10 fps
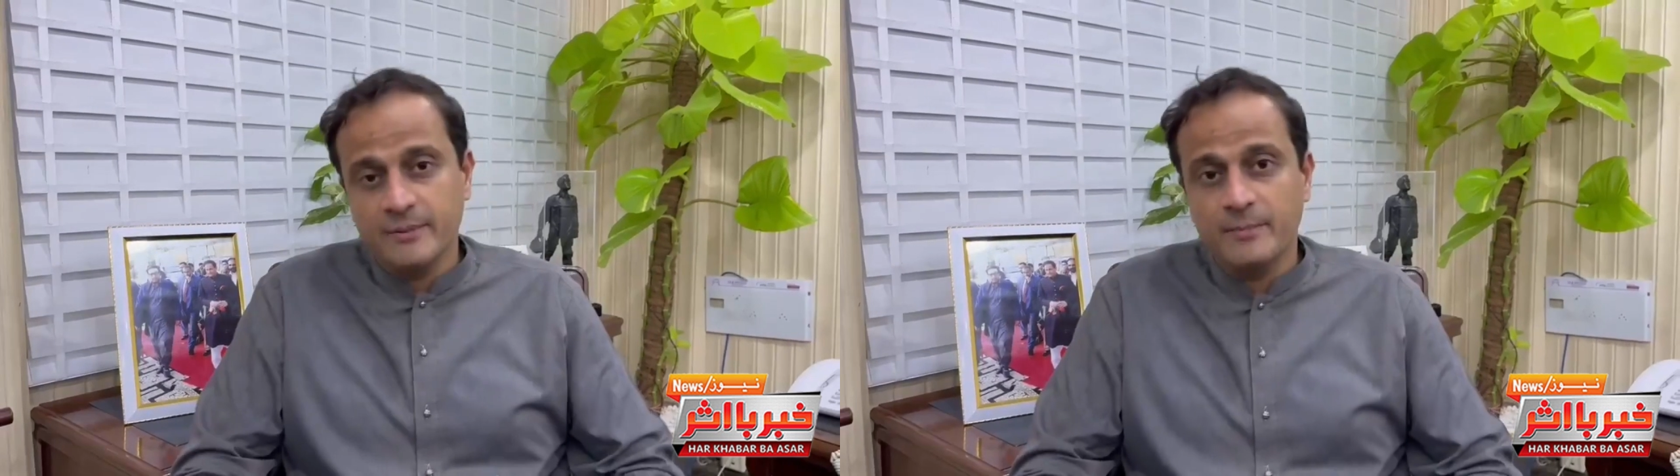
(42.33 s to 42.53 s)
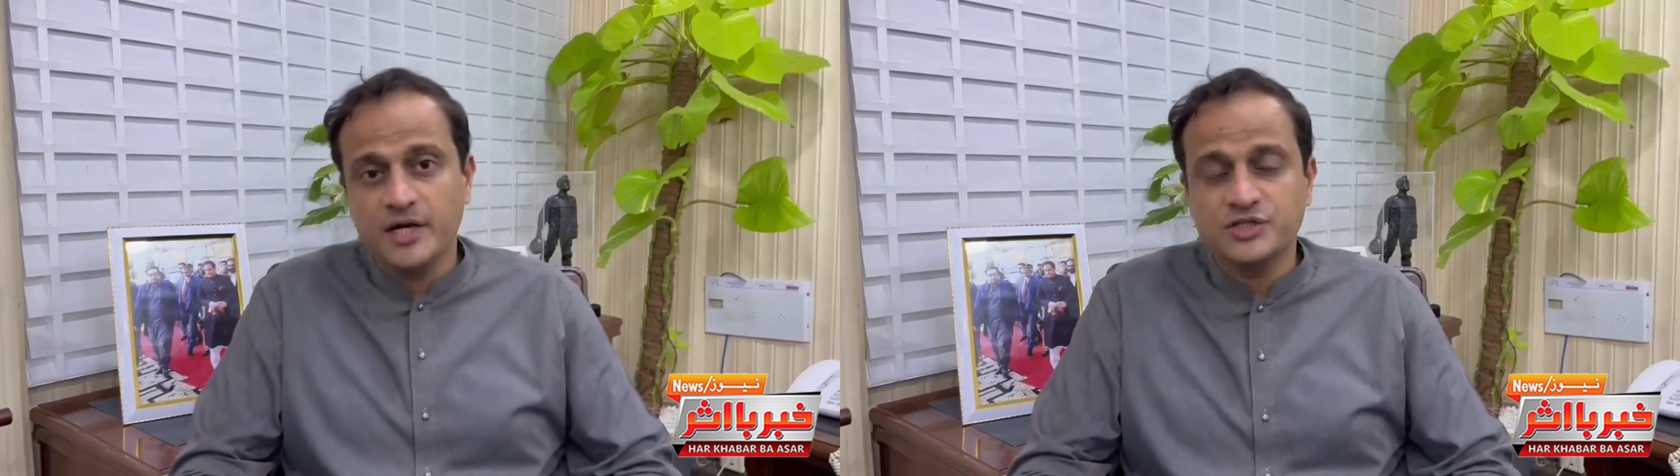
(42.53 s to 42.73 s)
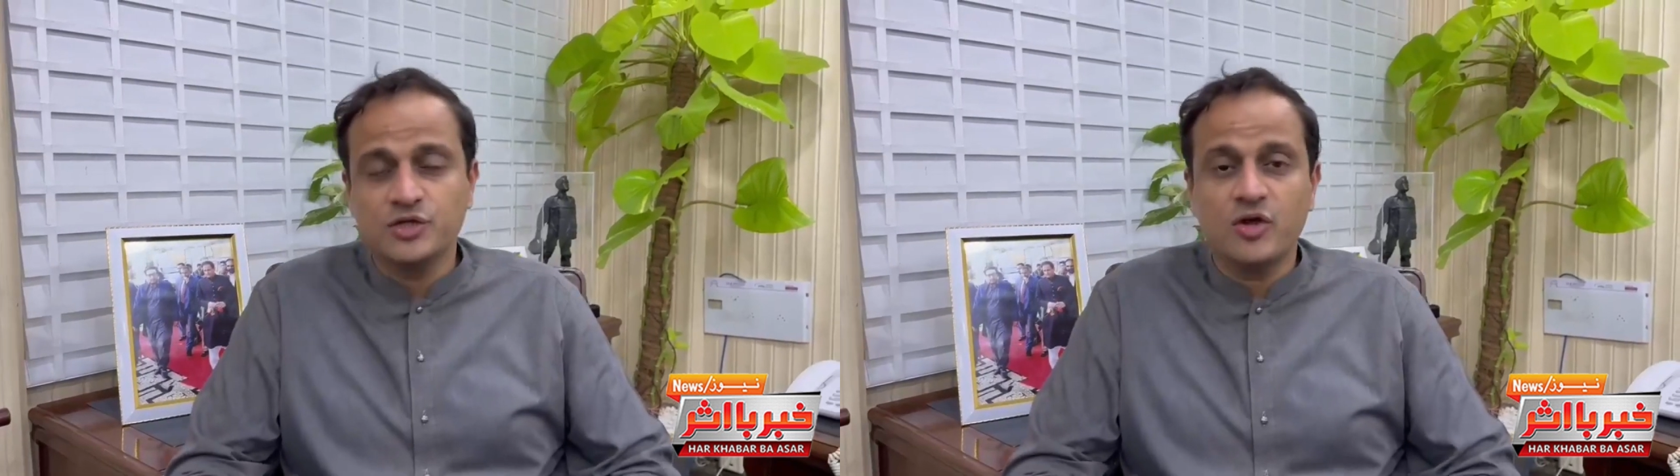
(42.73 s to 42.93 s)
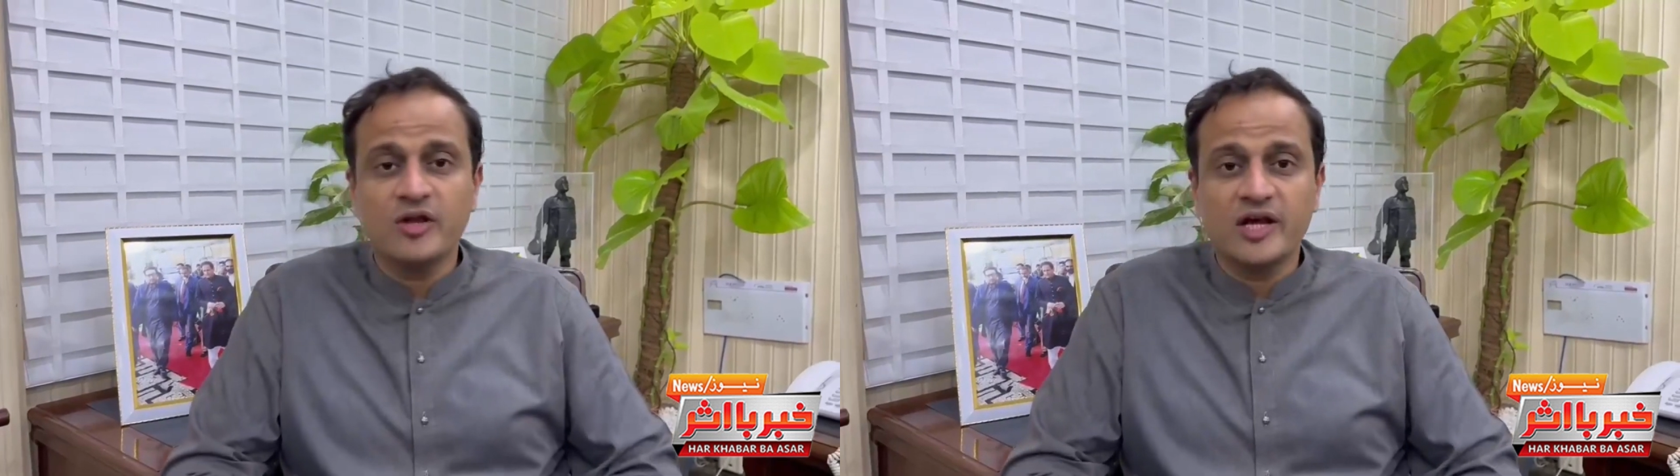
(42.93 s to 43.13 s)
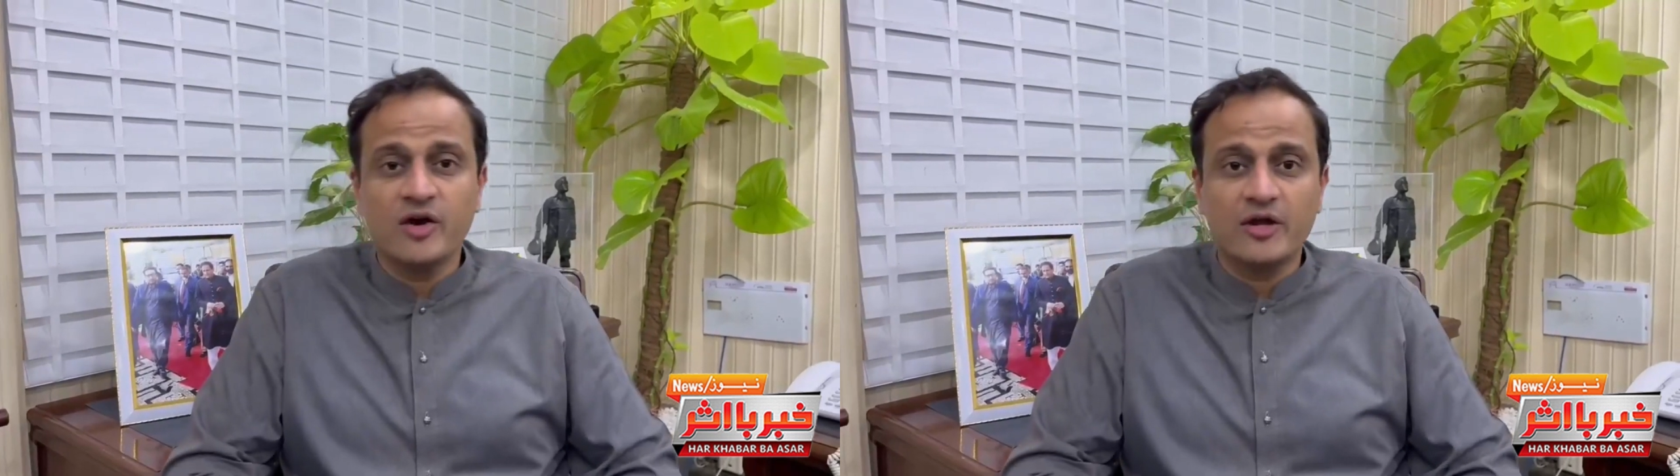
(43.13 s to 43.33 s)
मार्शल लॉ
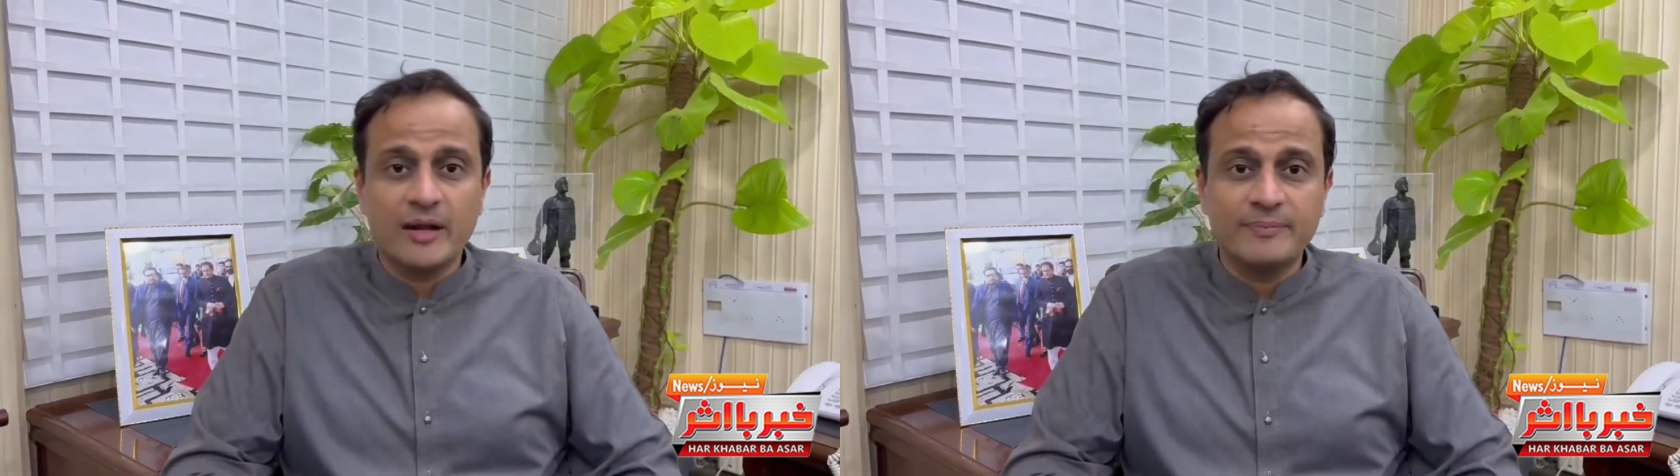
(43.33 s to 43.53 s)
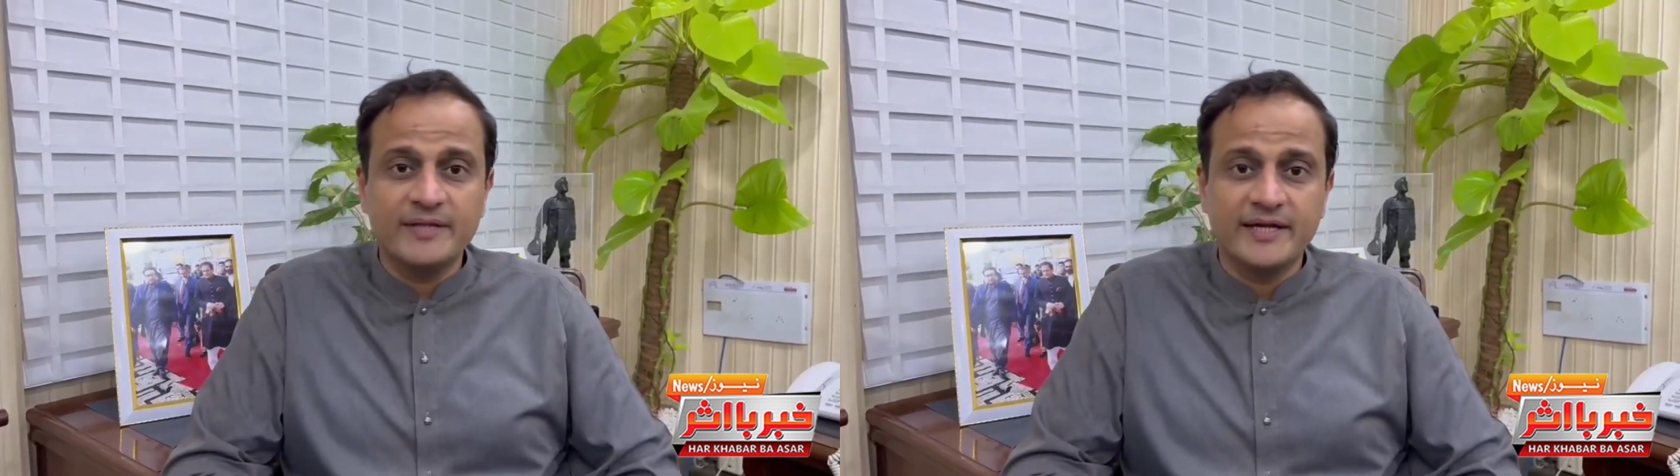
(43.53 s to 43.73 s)
लगा और आपने